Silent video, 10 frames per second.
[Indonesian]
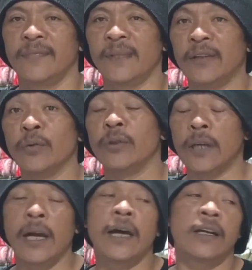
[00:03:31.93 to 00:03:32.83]

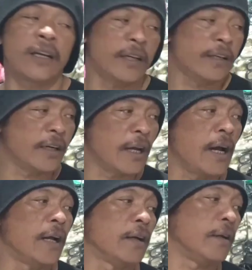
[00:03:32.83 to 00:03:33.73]
tentunya harga ini
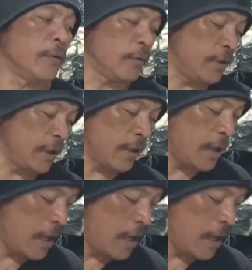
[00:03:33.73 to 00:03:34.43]
adalah harga grosir